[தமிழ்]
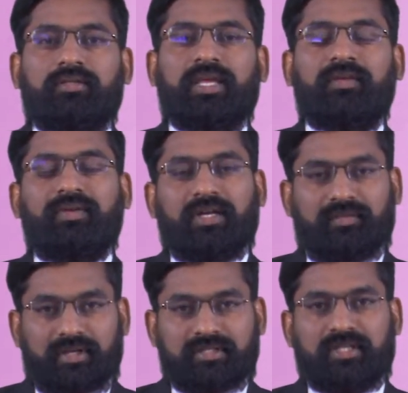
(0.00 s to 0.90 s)
தேவன்
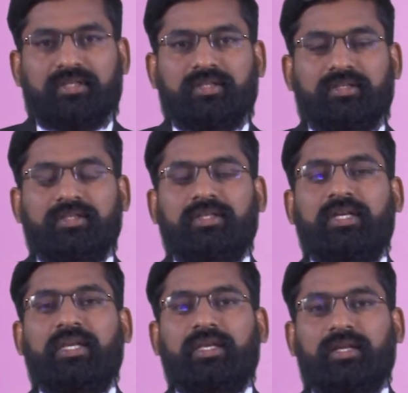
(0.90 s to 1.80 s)
அவரை சந்தித்து நீ
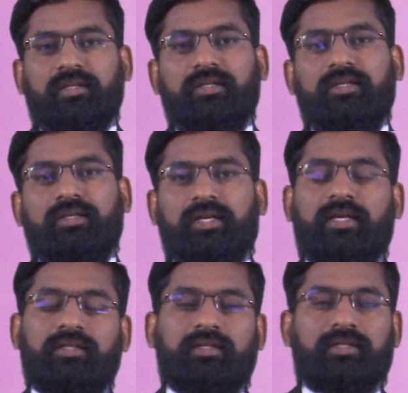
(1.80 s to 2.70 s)
இங்கிருந்து
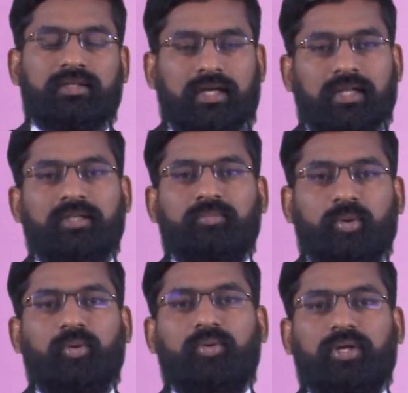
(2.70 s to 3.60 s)
எழுந்து நடந்து
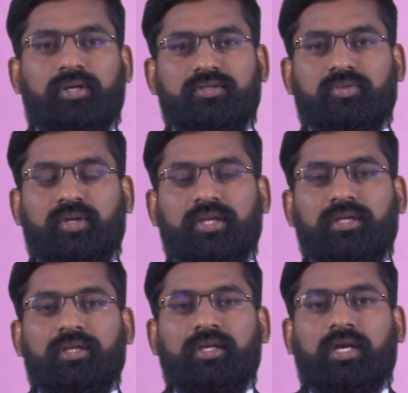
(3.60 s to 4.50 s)
போ என்று சொல்லி
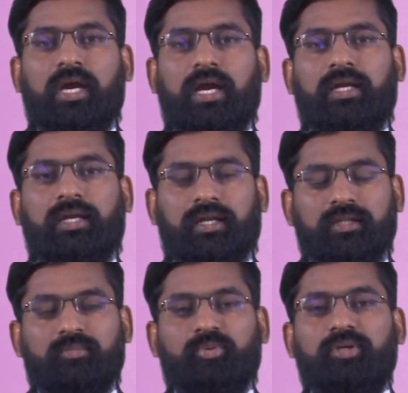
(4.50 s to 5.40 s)
அங்கே
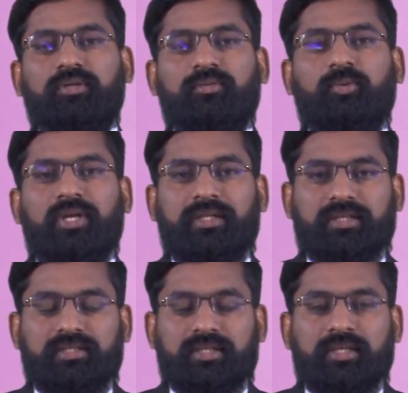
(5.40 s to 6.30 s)
நடந்து போய்
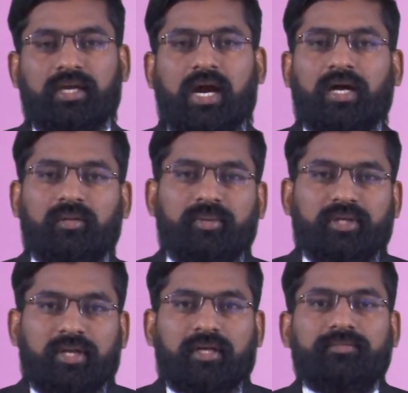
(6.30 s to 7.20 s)
ஊழியத்தை செய்ய
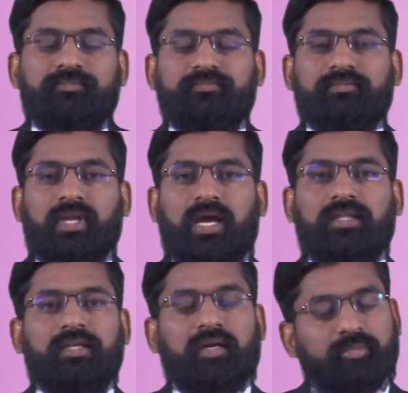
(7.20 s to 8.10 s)
ஆரம்பிக்கிறார்
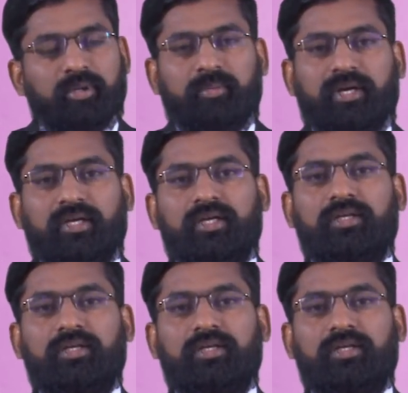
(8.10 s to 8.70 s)
அதற்கப்புறமாக